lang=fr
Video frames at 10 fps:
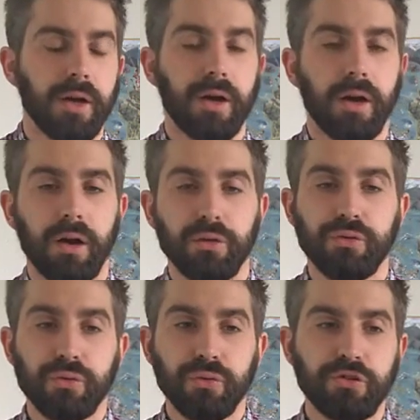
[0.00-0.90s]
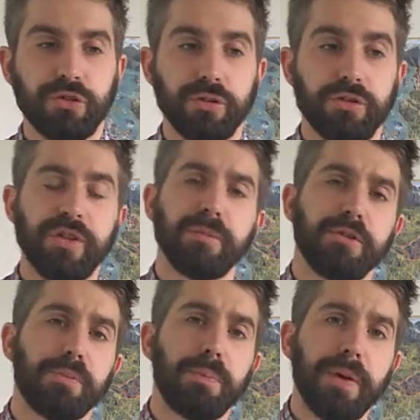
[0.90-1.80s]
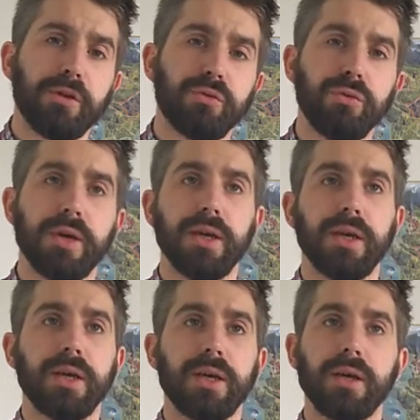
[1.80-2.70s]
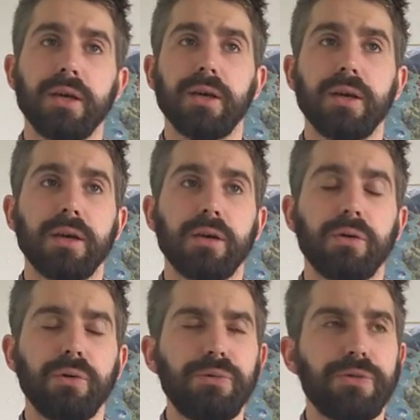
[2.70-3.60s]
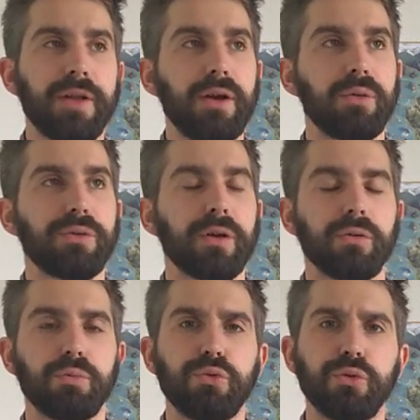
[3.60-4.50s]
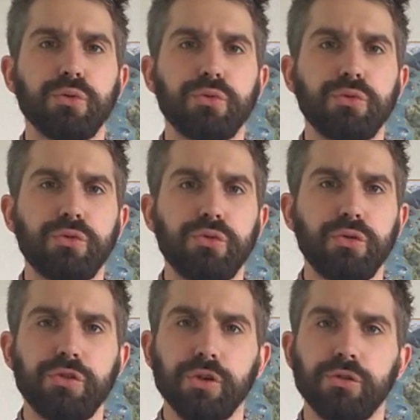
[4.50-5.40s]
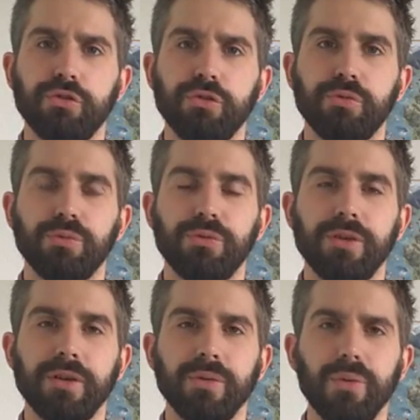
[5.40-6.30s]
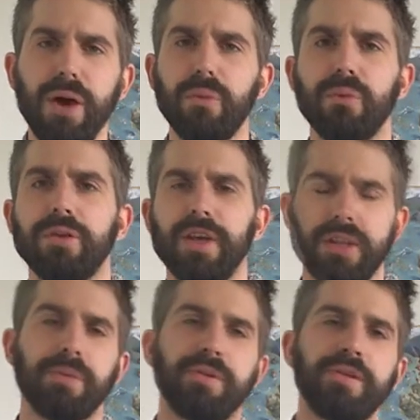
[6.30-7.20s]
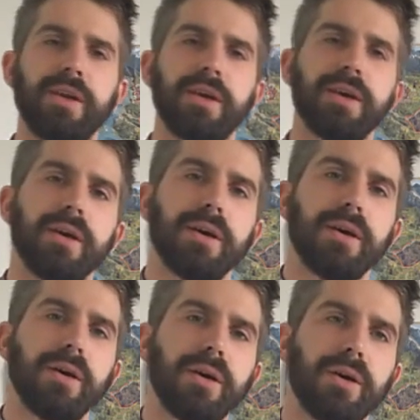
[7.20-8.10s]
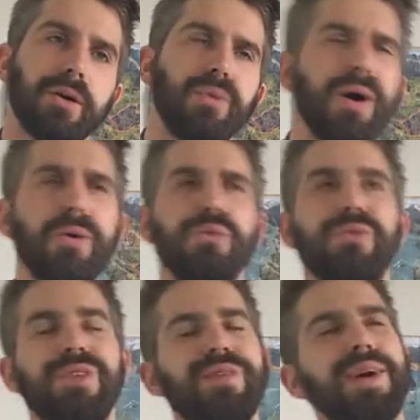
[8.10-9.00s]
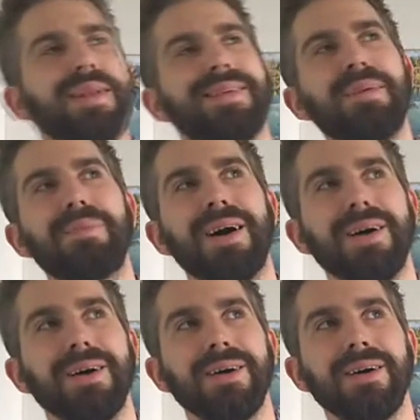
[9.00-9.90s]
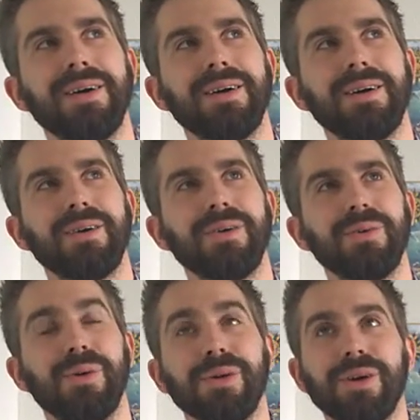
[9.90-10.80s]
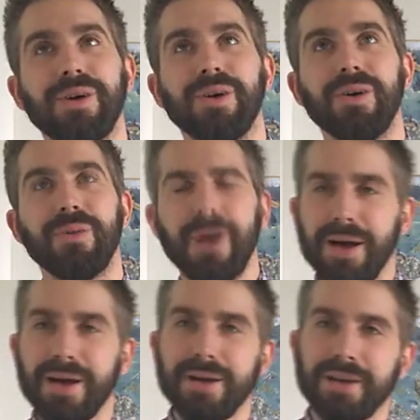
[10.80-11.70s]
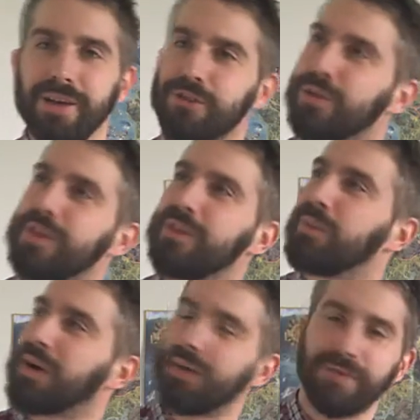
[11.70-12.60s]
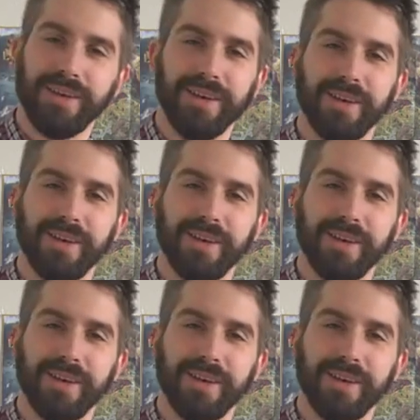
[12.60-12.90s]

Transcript: Euh, du coup, j'étais un petit peu perdu. Et au final, putain, au bout de deux heures de jeu, je me suis dit waouh, il y a des bonnes idées. Waouh, l'univers il est sympa. Ou encore euh, waouh, quelle jolie typographie.